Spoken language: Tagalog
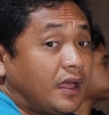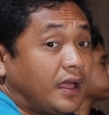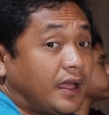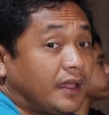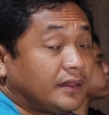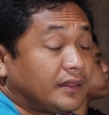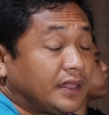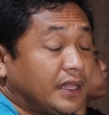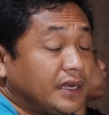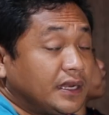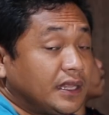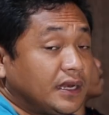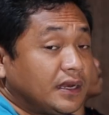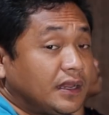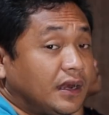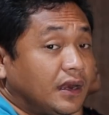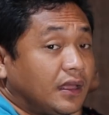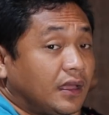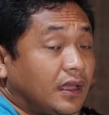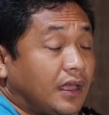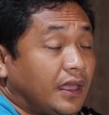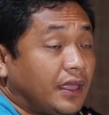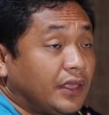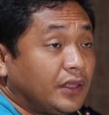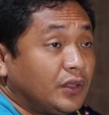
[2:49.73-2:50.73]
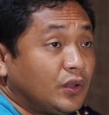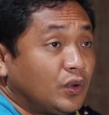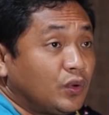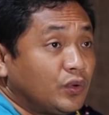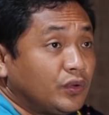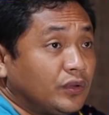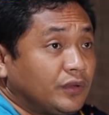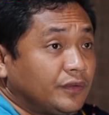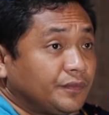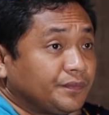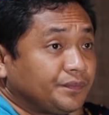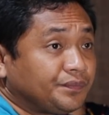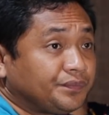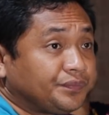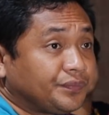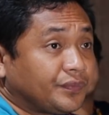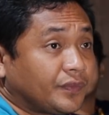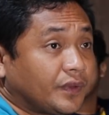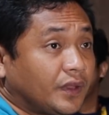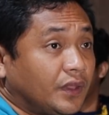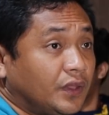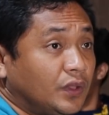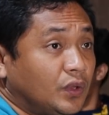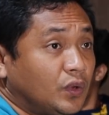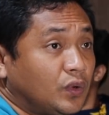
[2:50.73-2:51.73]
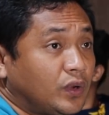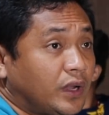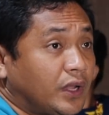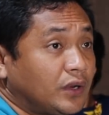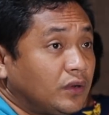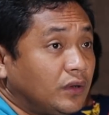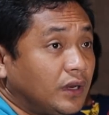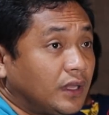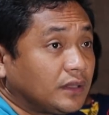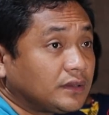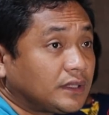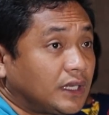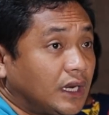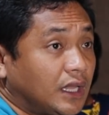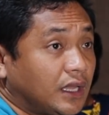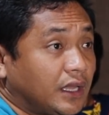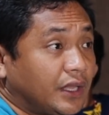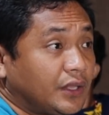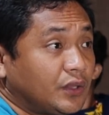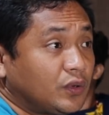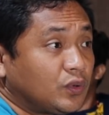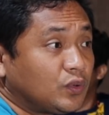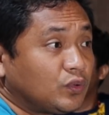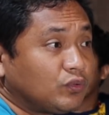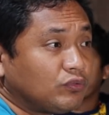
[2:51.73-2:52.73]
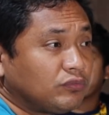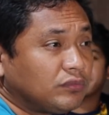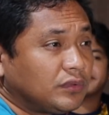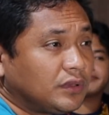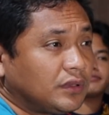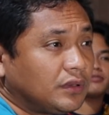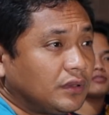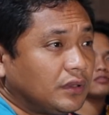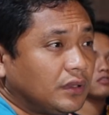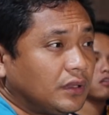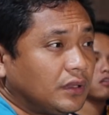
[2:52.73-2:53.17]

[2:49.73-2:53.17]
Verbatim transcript: At hindi na yung yung ano lang talaga yung